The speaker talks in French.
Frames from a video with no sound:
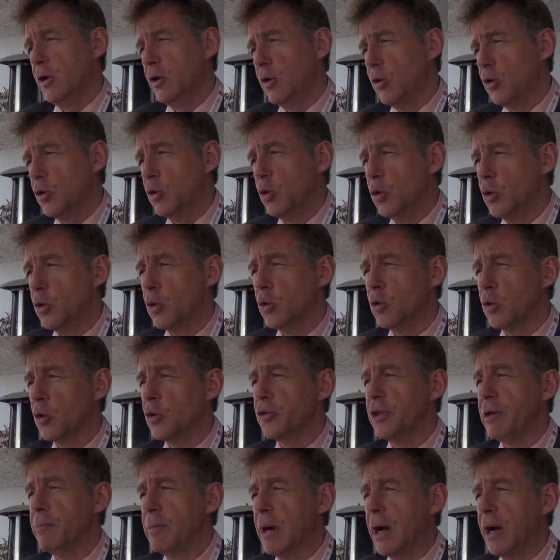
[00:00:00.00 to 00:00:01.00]
euh, le
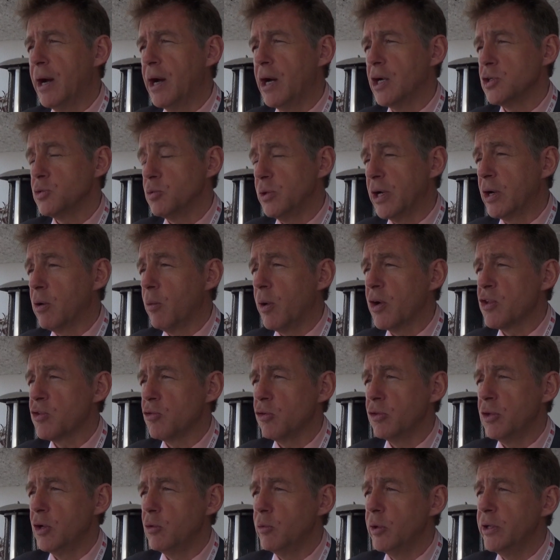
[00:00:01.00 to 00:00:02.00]
redémarrage ou la
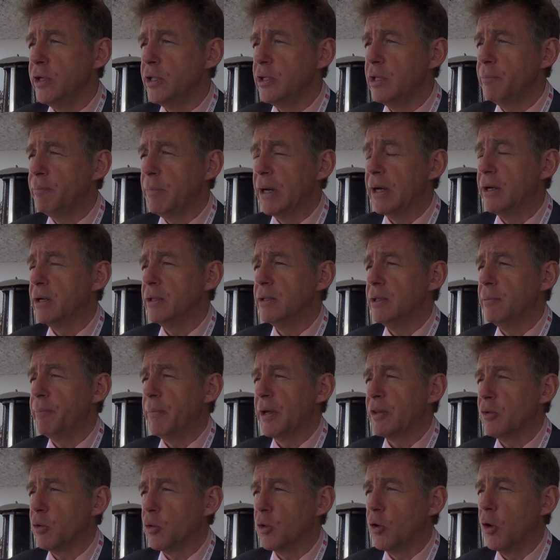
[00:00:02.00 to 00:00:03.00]
croissance des loyers n'est pas, n'est
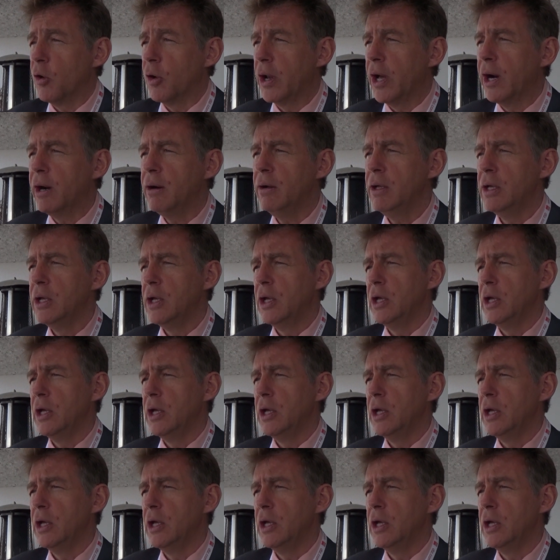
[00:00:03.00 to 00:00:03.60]
pas encore là.